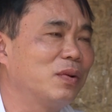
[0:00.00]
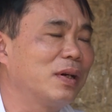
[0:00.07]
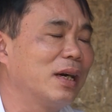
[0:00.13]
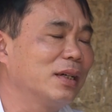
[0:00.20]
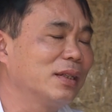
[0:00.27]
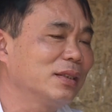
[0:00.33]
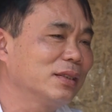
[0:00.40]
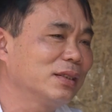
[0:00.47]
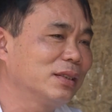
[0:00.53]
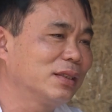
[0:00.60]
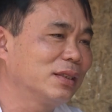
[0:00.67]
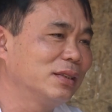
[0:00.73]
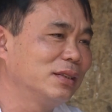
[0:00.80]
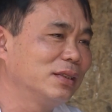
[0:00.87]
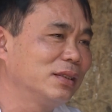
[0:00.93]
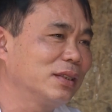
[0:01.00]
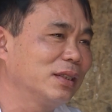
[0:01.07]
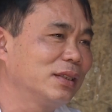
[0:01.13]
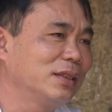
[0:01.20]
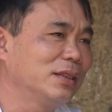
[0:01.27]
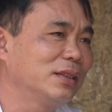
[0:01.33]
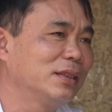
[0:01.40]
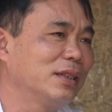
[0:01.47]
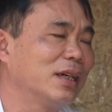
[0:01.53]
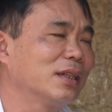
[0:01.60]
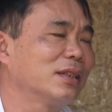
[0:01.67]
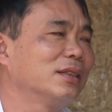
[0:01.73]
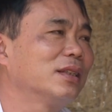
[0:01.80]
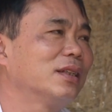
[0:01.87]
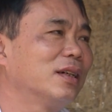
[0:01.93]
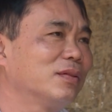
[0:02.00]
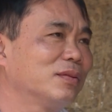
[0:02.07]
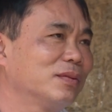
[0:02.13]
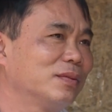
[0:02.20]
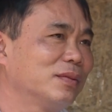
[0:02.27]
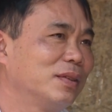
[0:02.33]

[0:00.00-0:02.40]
cố gắng từ cái dạng đường học